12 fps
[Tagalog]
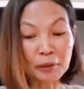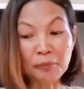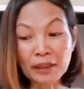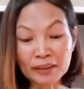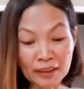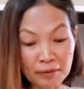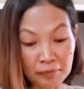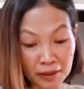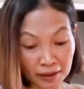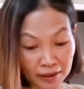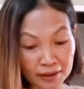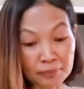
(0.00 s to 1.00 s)
pero mga 3
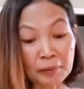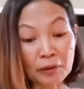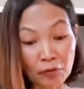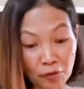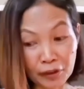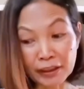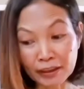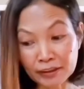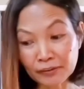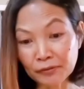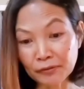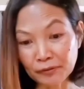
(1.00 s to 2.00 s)
minutes, pero okay na
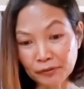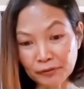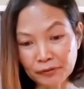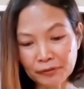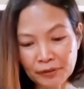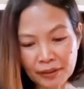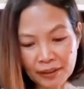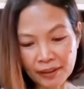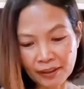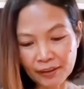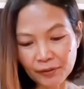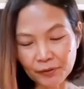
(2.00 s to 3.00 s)
siguro to.
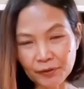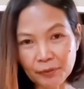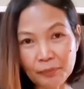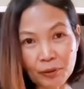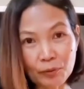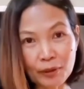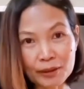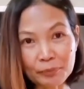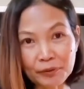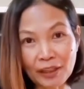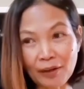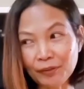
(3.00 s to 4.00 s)
Ngayon,
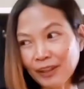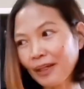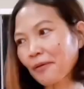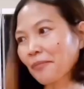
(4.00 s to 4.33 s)
magugas muna ako ng